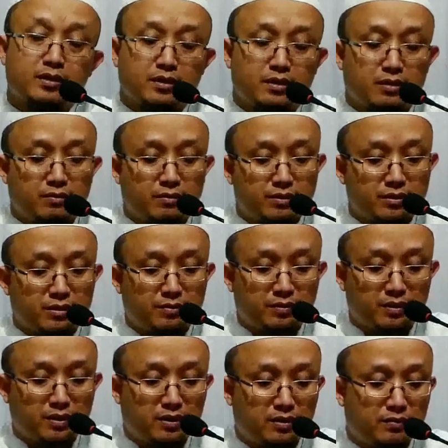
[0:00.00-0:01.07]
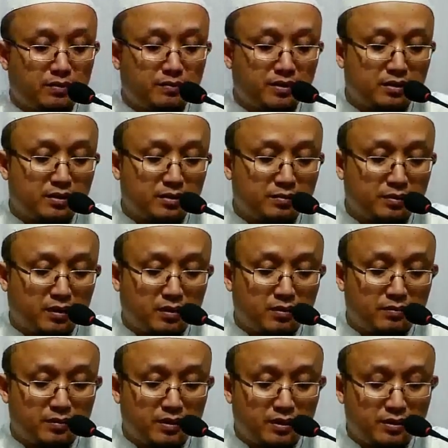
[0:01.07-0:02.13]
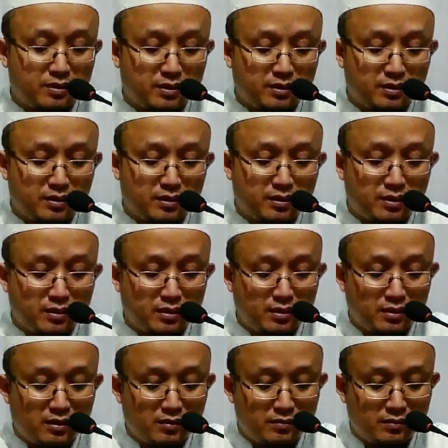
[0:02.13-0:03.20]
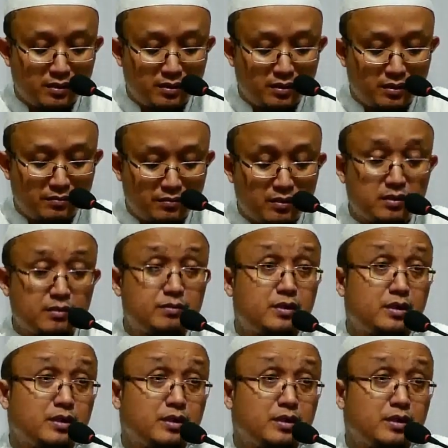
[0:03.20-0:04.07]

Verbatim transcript: wa sahbihi wa man tabi'ahum bi ihsanin ila yaumidin amma ba'id